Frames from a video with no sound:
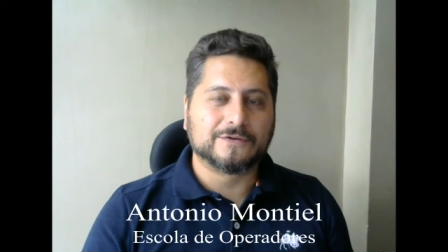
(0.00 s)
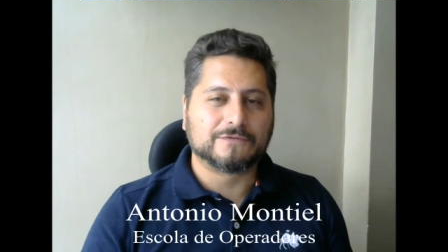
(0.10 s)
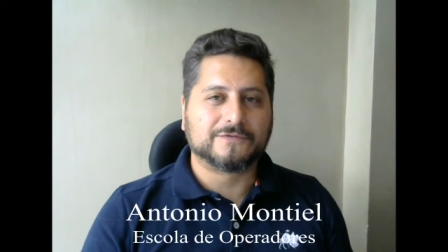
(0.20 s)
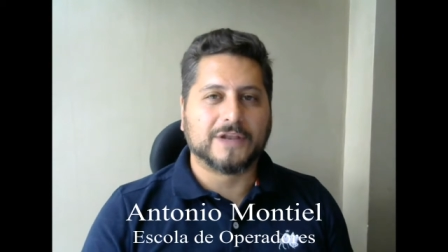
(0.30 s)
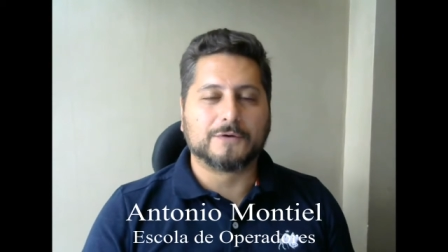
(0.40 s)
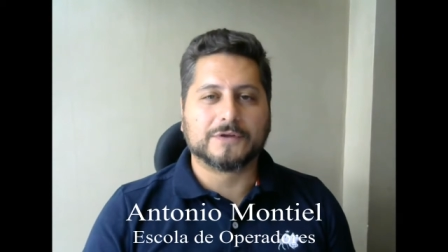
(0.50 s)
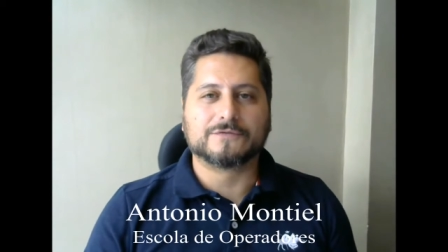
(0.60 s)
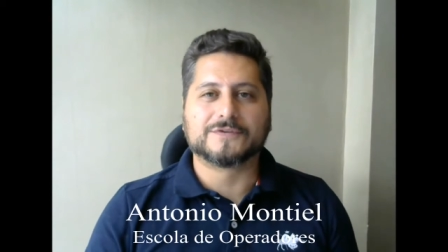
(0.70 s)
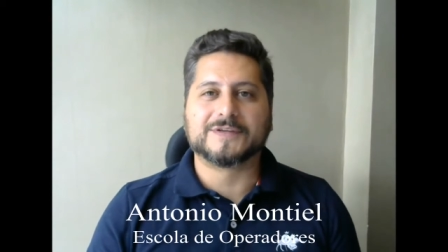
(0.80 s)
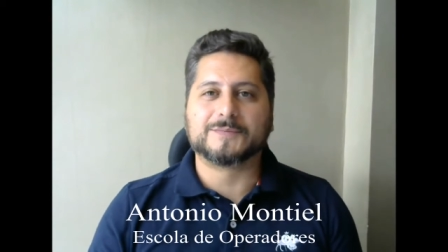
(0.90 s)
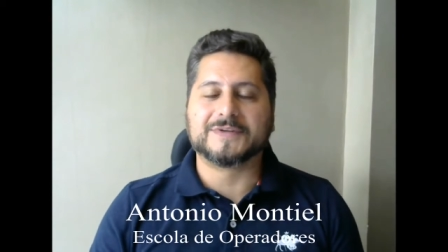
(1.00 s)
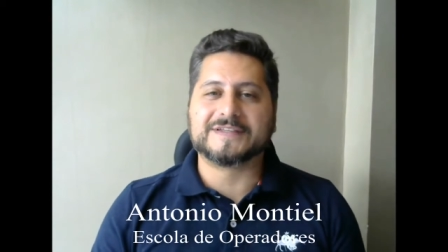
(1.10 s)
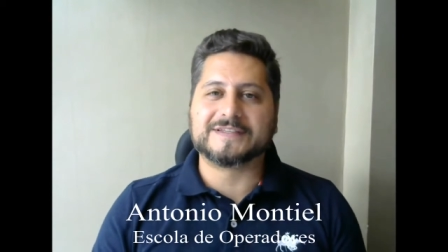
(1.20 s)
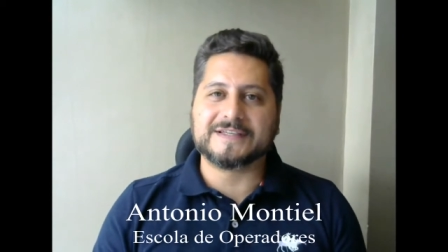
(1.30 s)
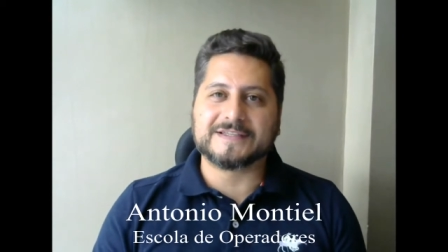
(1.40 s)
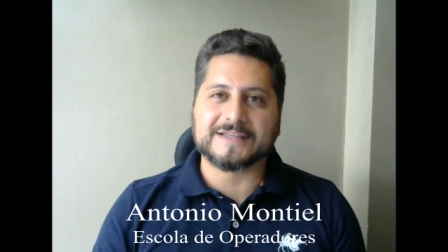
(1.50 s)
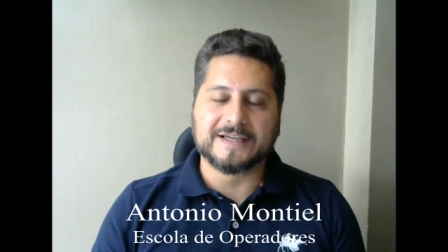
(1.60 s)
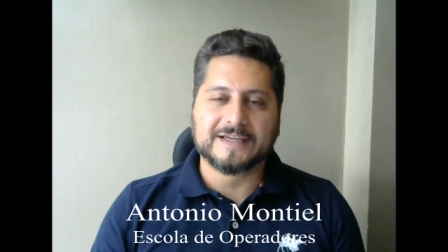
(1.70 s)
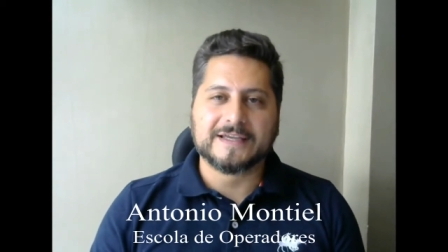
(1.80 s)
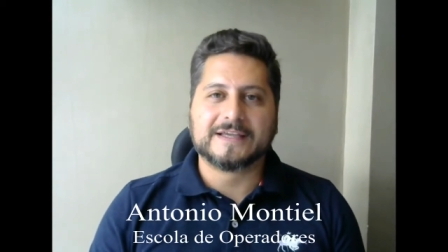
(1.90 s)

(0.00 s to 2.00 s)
eu vou falar o que você precisa